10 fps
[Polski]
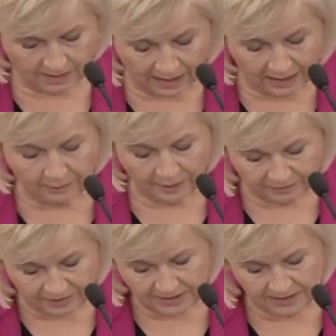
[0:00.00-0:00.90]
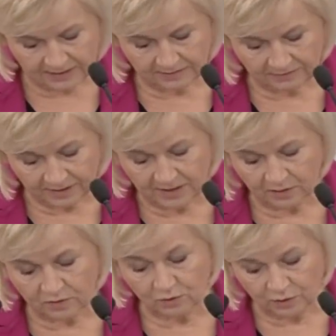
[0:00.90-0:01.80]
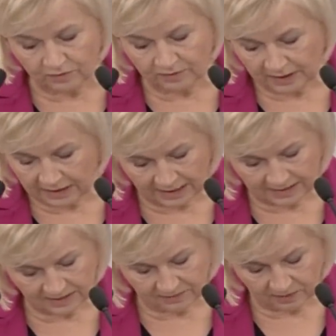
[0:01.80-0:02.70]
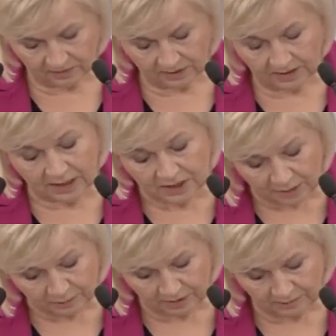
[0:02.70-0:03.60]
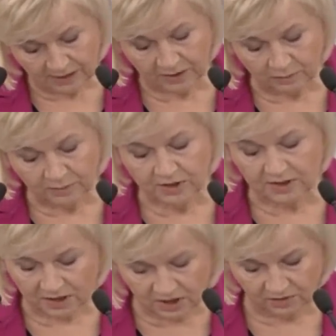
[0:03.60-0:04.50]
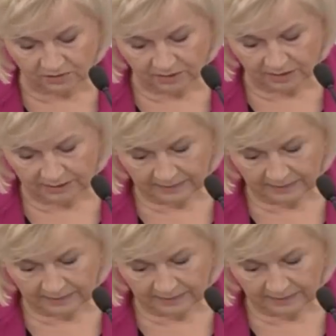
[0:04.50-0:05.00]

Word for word: Ale prawnicy widzą cudowne lekarstwo. Lekarzami mają być sędziowie.